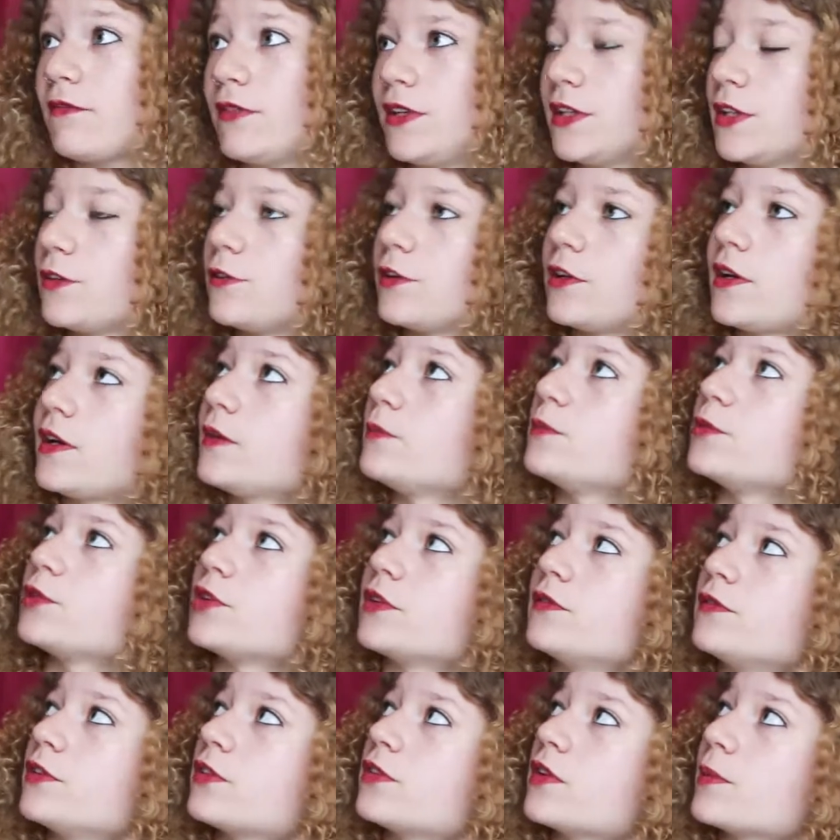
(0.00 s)
Wenn ich von allen
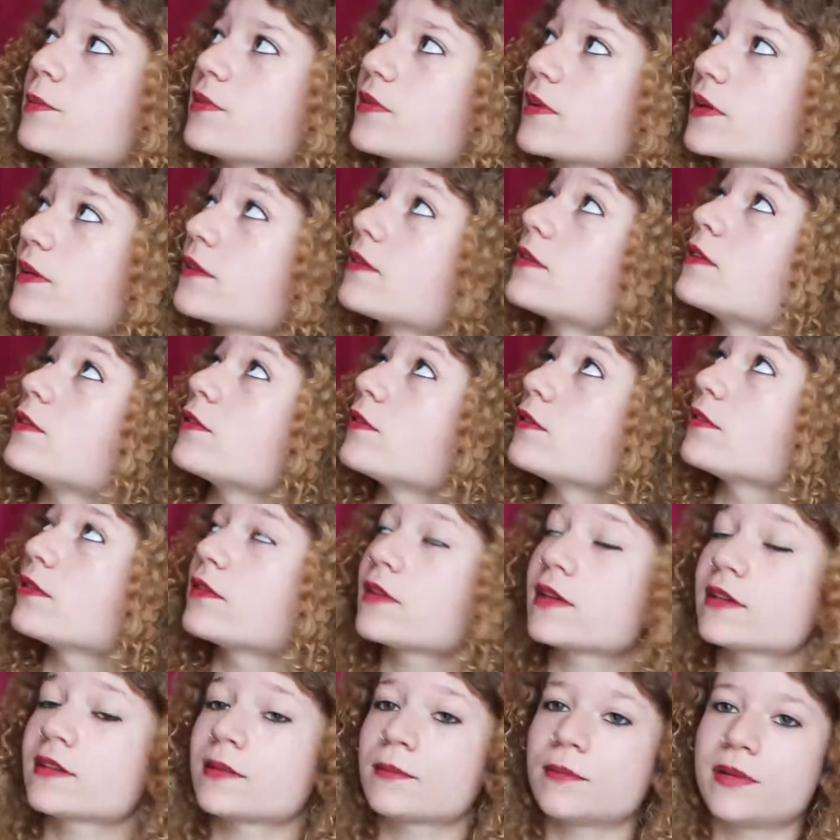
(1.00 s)
Büchern wüsste, ob es ein
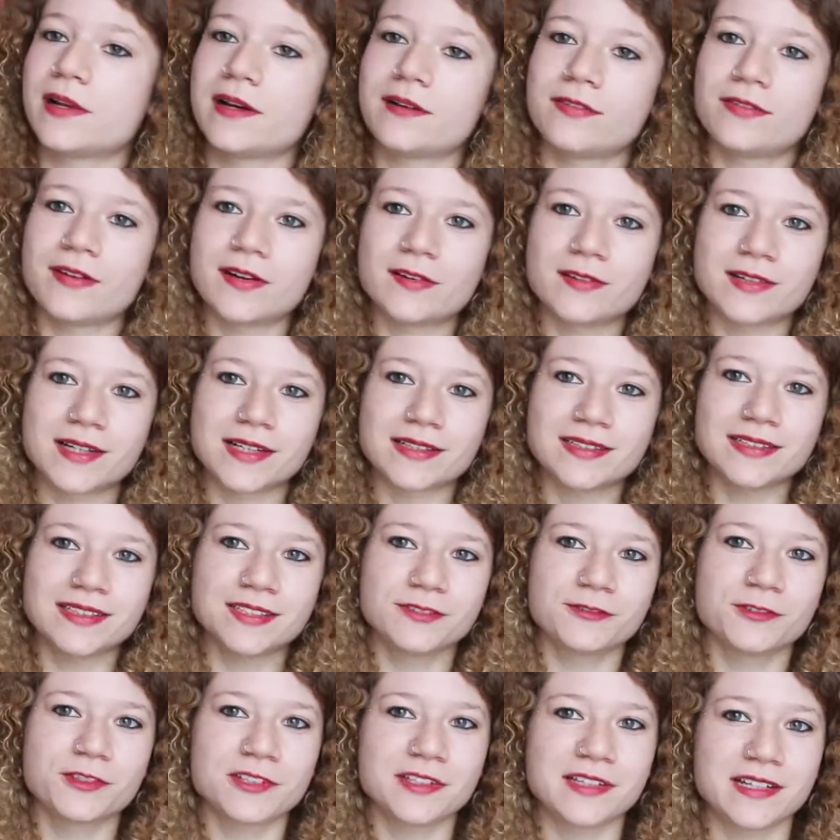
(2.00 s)
Rezensionsexemplar war oder
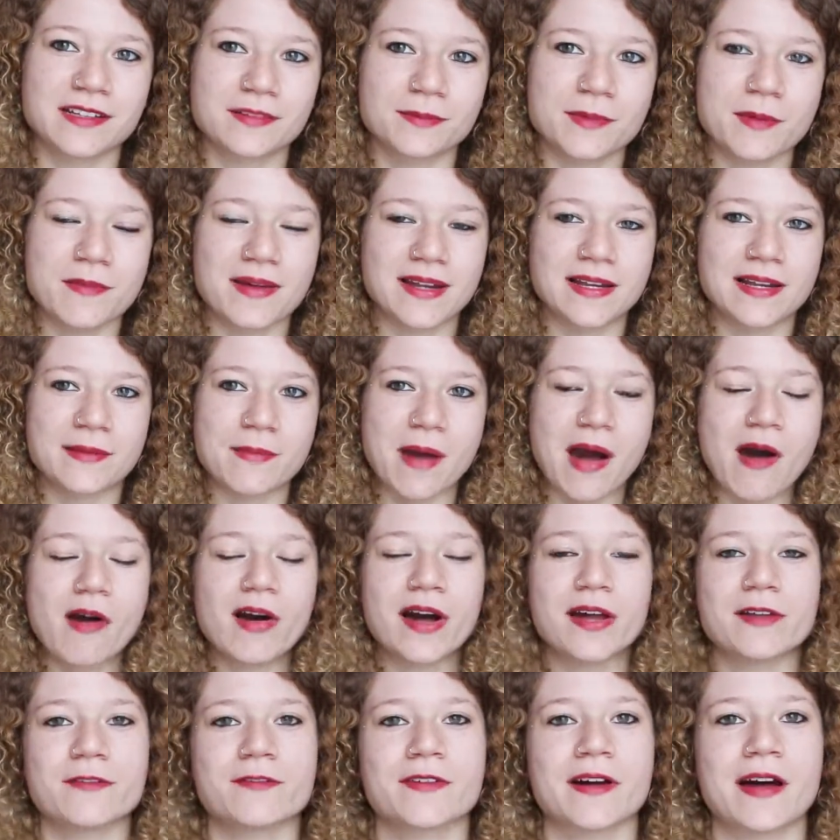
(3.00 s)
nicht, würde das mir mein Leben auch
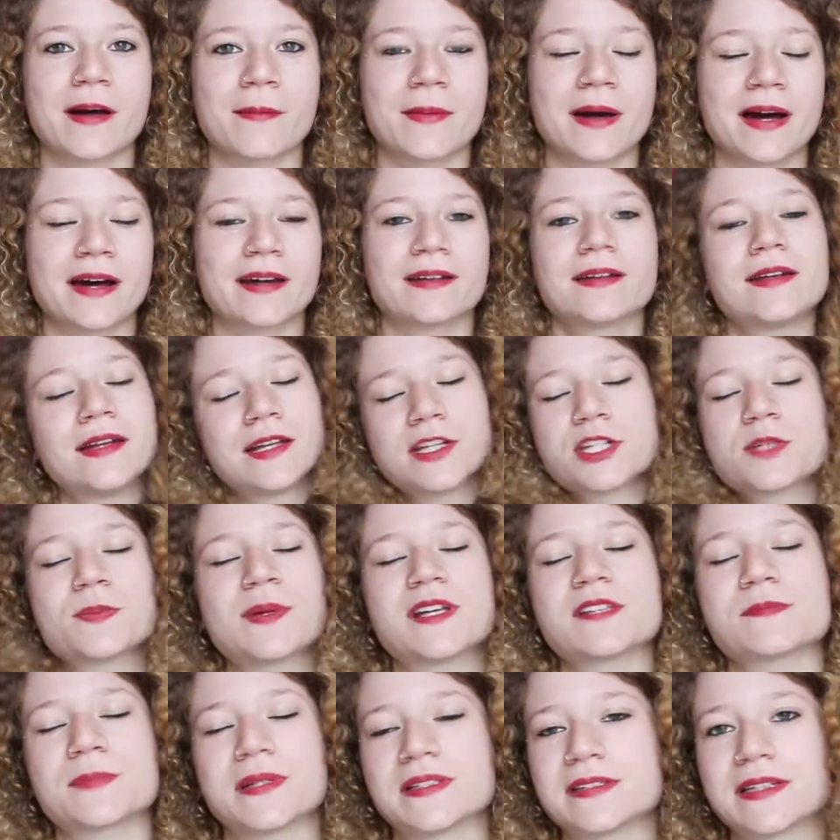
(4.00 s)
einfacher machen. Nein,
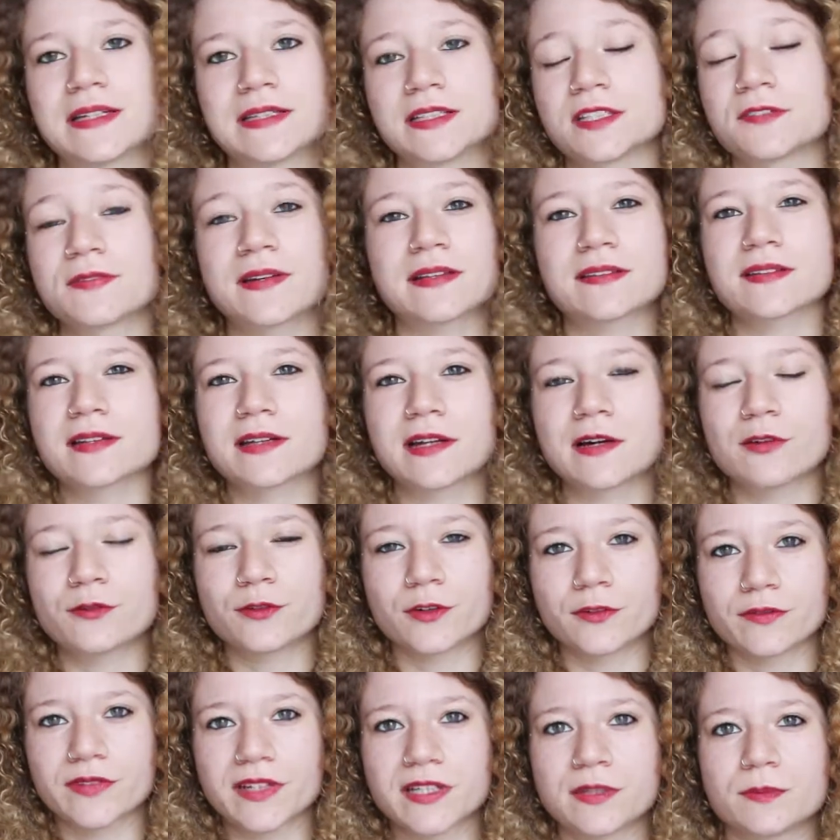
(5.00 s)
Spaß beiseite. Ich weiß genau,
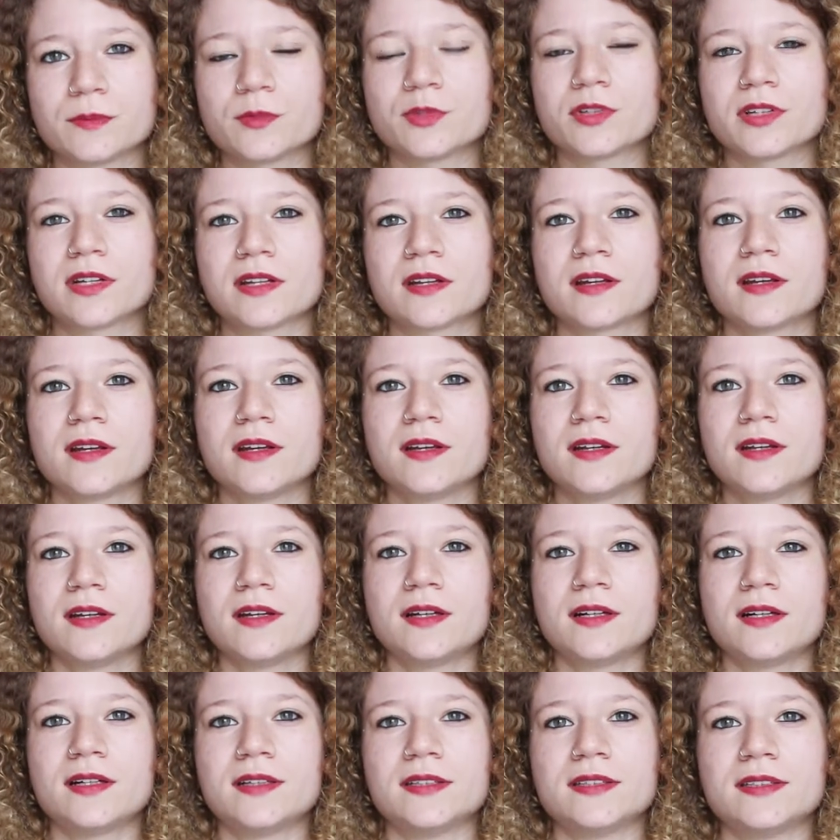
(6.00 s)
von welchen Büchern,
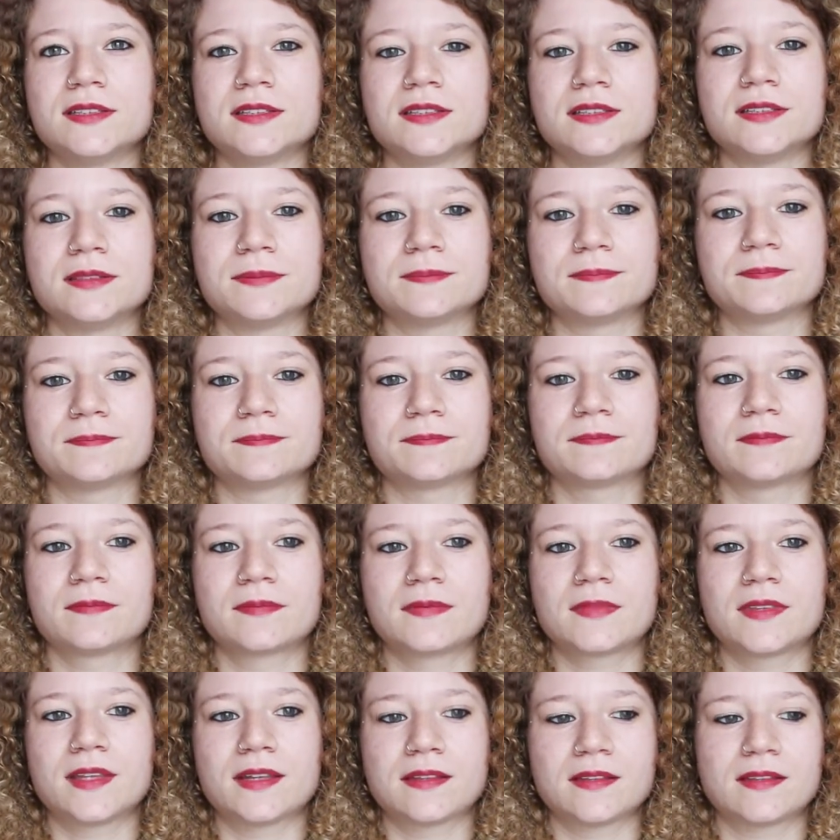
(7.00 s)
ähm,
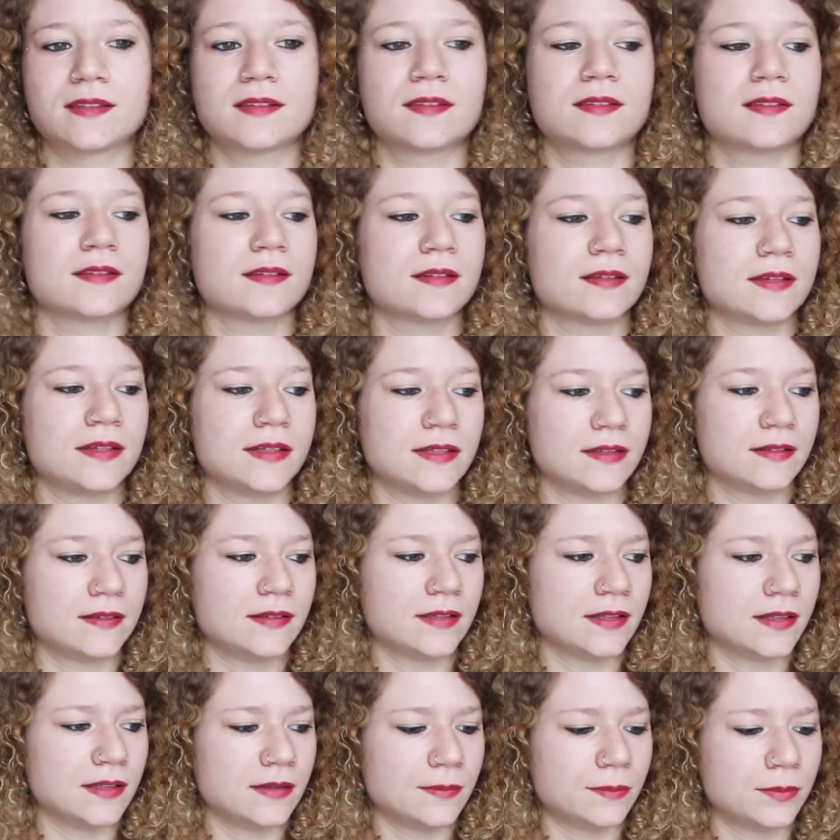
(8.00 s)
dass ich
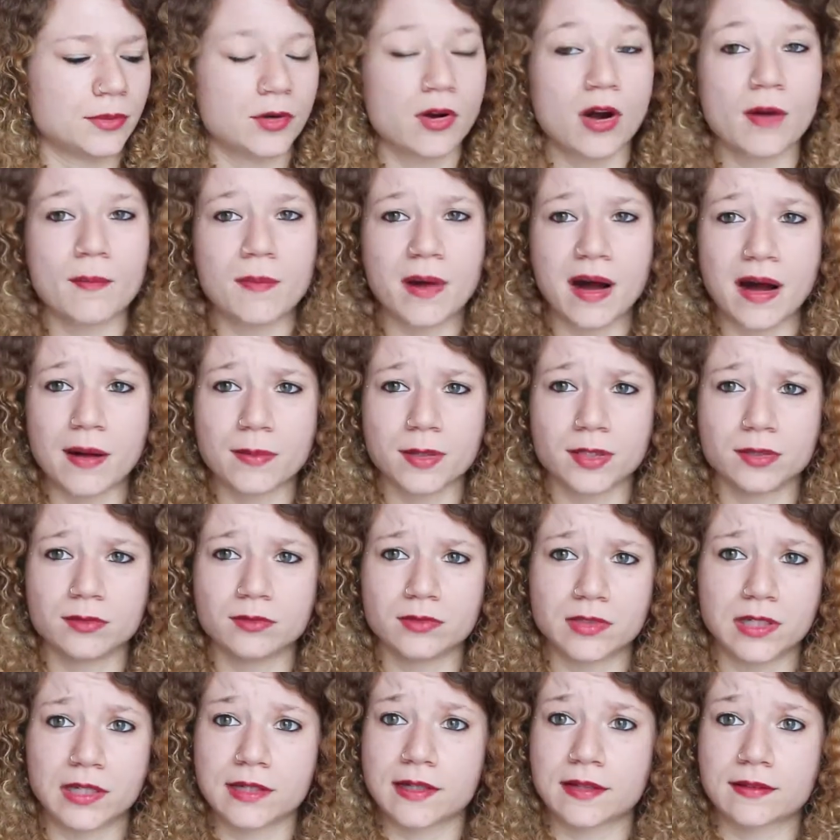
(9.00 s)
sie bekommen habe
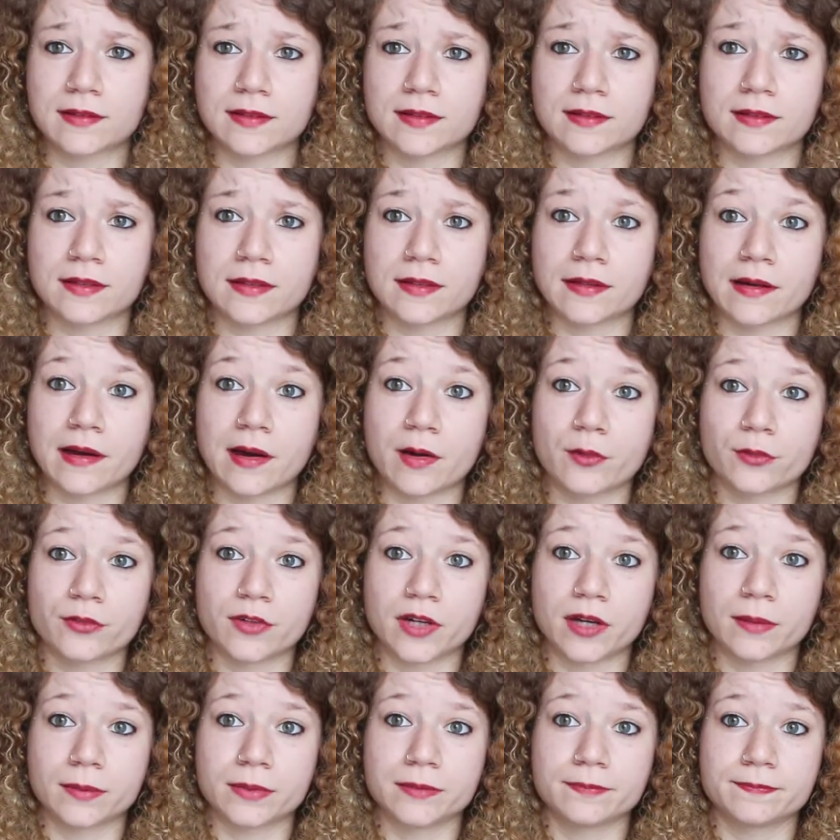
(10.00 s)
oder dass ich sie gekauft
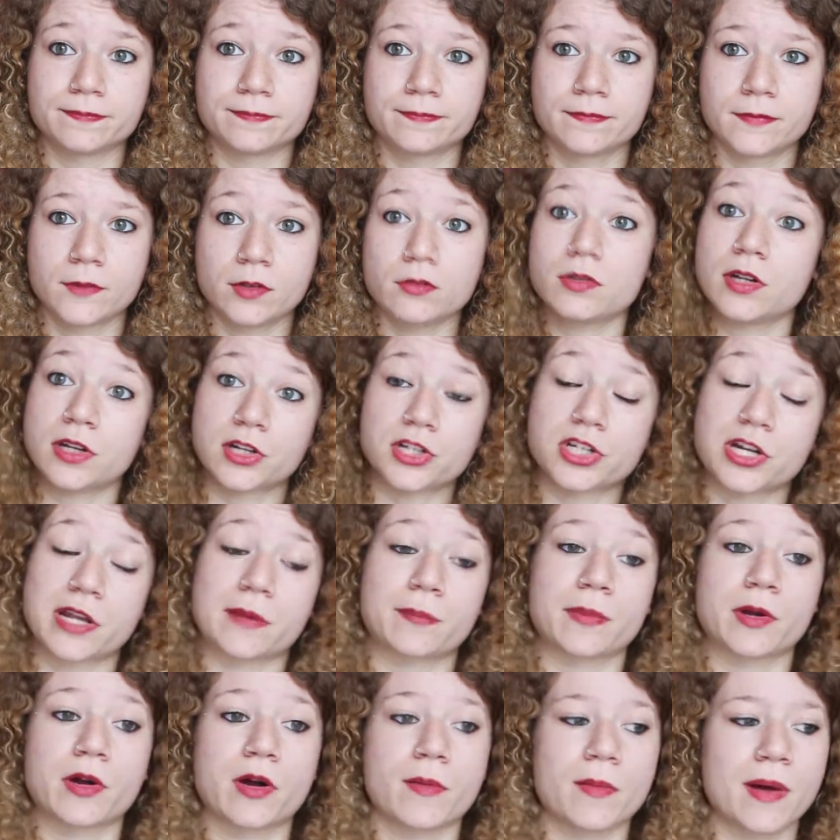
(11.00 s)
habe. Oder
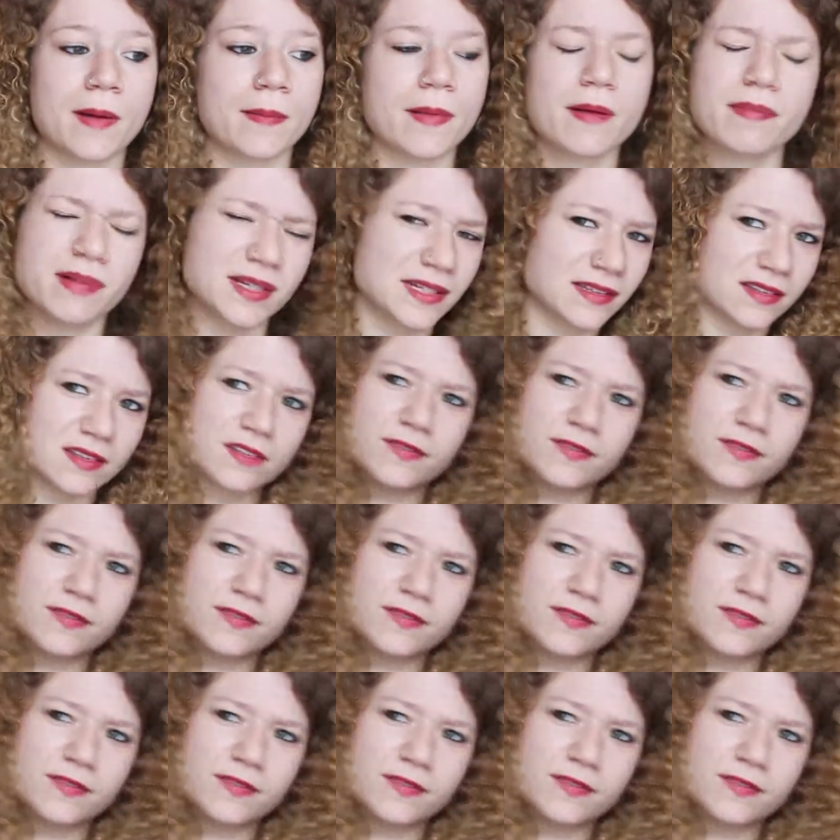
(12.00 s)
geschenkt bekommen habe. Aber das